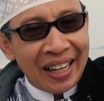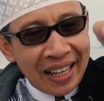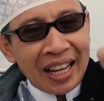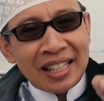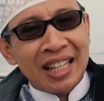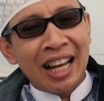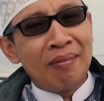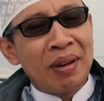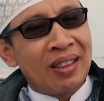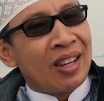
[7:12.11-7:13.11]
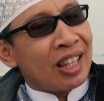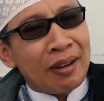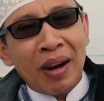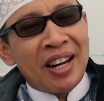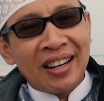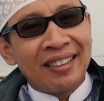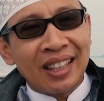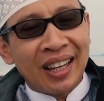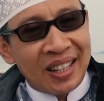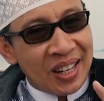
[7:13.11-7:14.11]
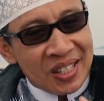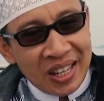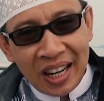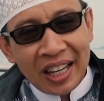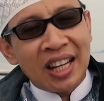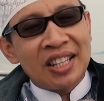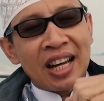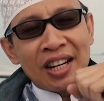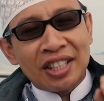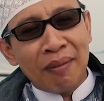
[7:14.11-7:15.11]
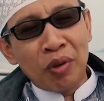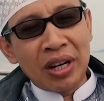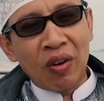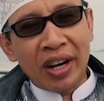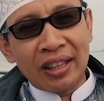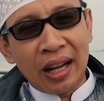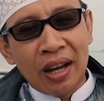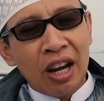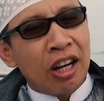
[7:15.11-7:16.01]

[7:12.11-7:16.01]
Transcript: dengan selamat tanpa ada rintangan sehingga kita di saat dicabut nyawa kita